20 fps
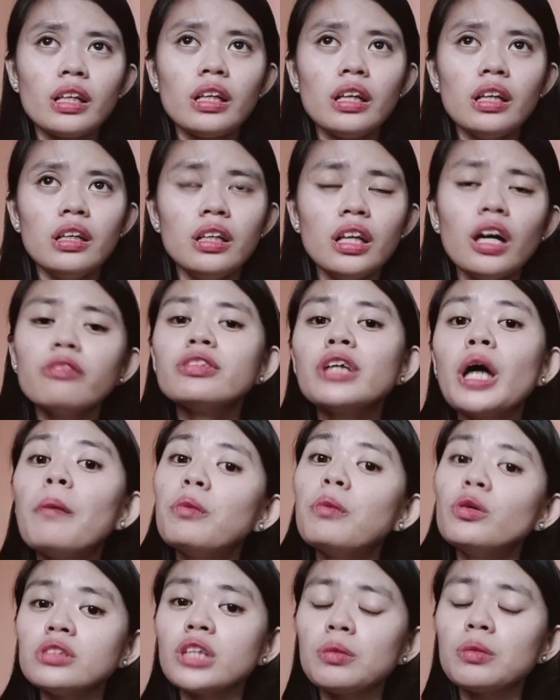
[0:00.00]
Love
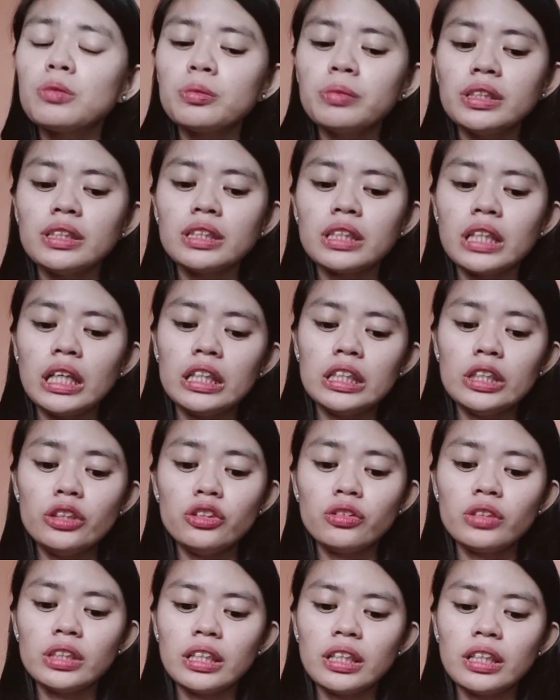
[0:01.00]
gihapon ta mo biskan.
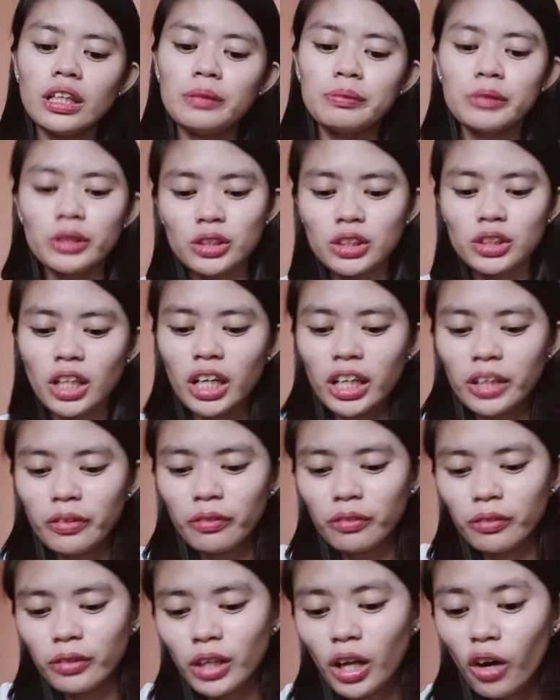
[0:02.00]
Inyong gikalitan
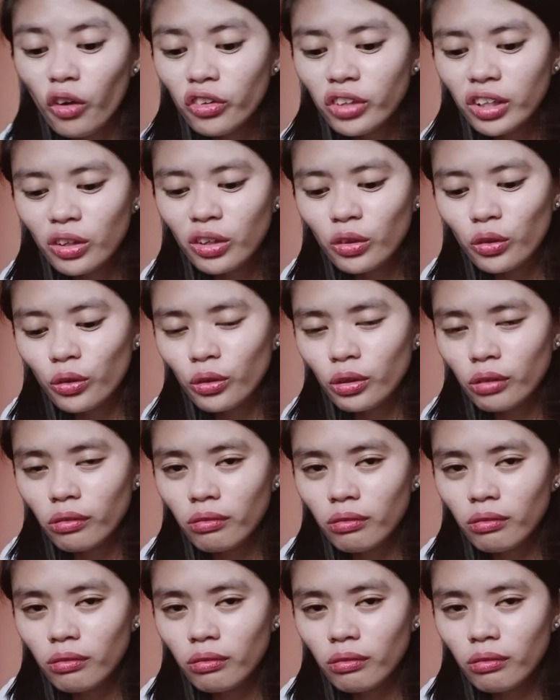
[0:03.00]
char. Wala ko nang luod.